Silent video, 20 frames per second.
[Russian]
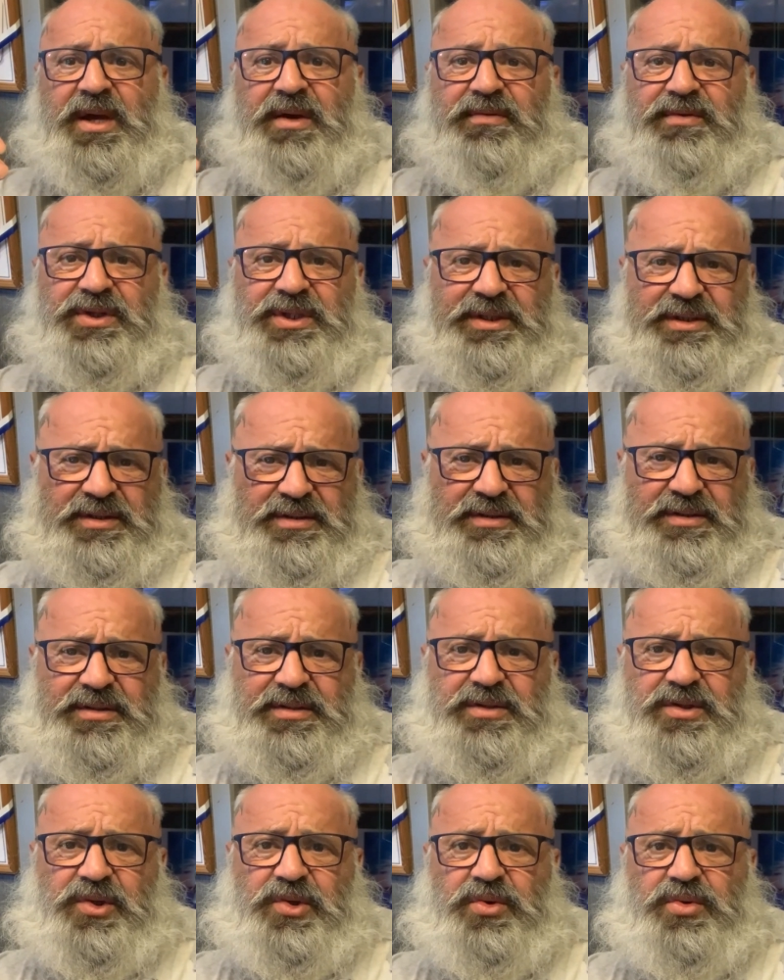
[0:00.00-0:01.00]
Вот
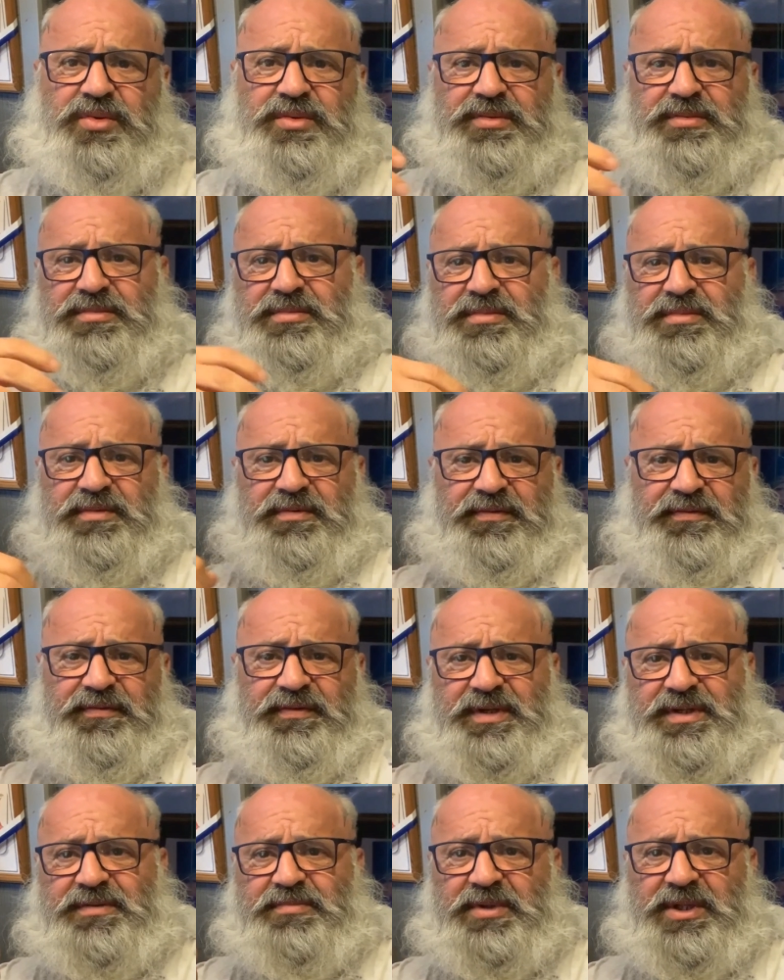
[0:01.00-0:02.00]
этот клоун
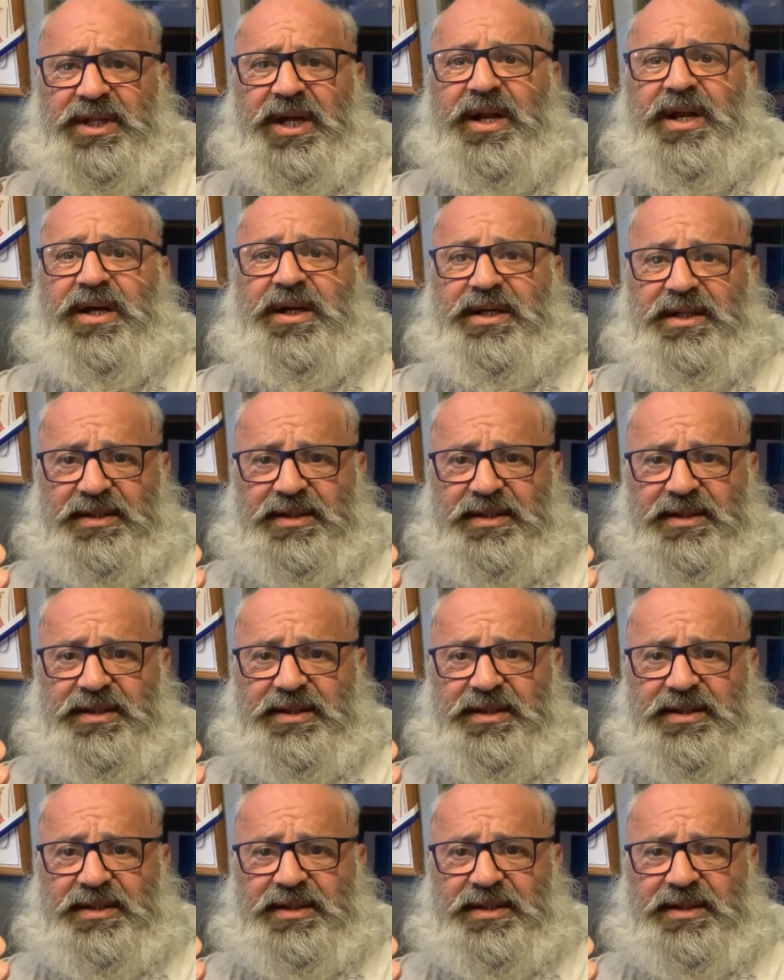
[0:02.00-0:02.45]
весь в медалях,